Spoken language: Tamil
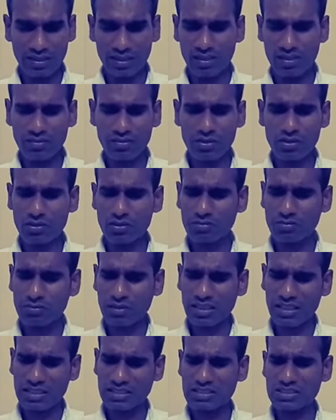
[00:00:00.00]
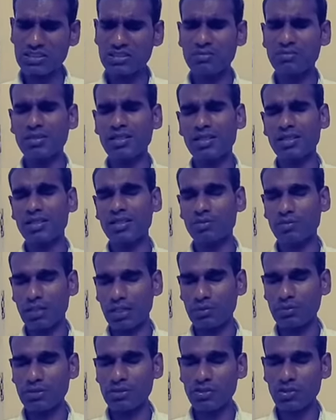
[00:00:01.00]
இதுல ஒன்றும் கஷ்டமே கிடையாது
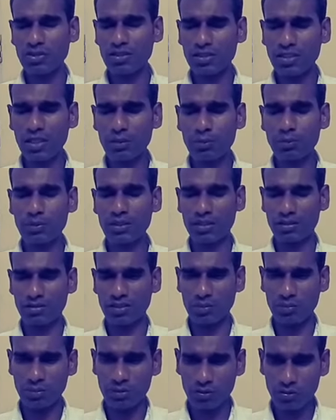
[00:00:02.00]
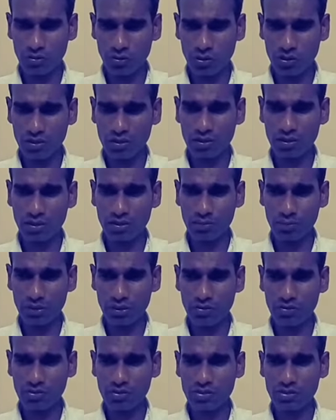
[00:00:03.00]
பாபா சொல்றத அப்படியே எப்படி குழந்தை
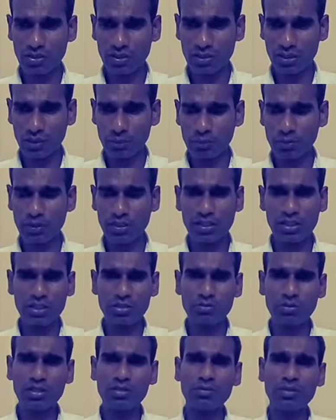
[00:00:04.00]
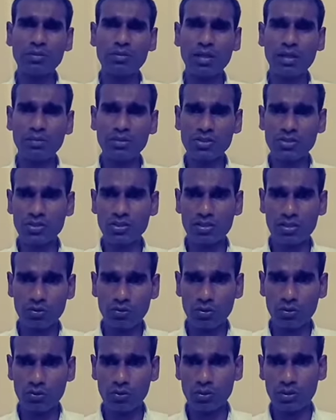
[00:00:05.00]
பெரியவங்க சொல்றத அப்படியே கேட்குமோ அது மாதிரி பாபா
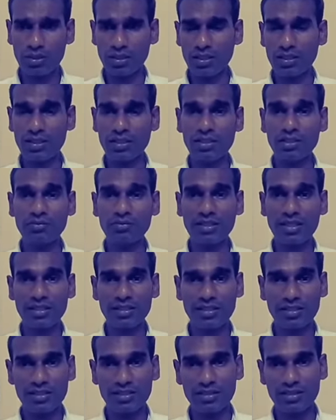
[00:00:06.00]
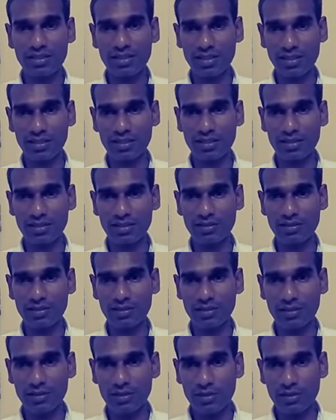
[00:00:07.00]
சொல்றத ஒவ்வொரு அடியிலும் கேட்டு கேட்டு நடங்க
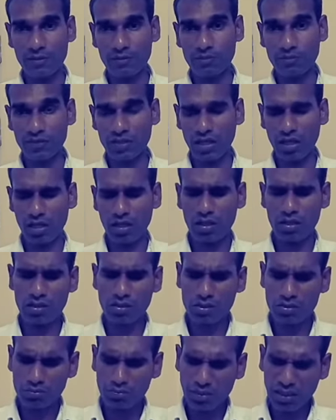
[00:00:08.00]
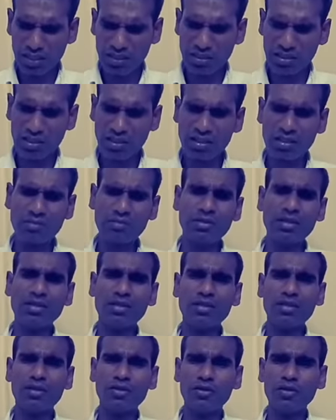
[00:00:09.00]
யாருக்கு பந்தனமே
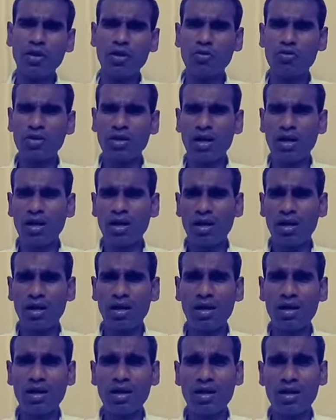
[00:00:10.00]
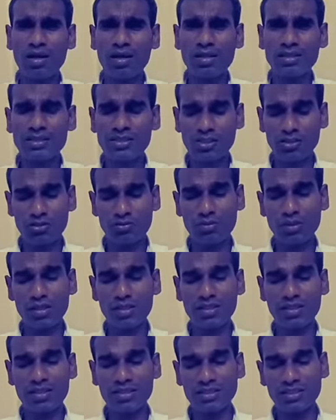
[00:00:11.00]
இல்லையோ அவங்க ஆஹா
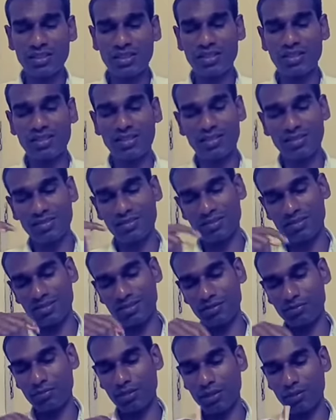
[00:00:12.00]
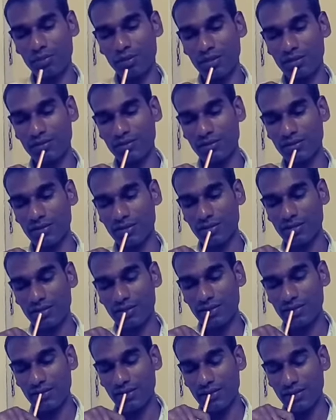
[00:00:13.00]
சௌபாக்கியசாலிகள்ன்றார் பாபா
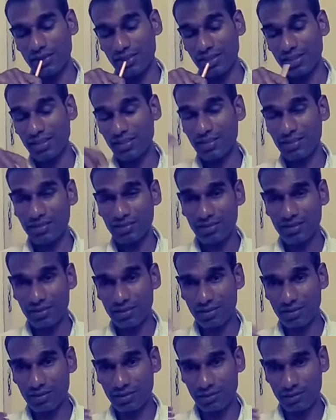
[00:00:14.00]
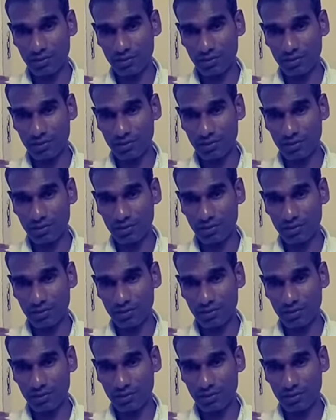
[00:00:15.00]
ஏன்னா இந்த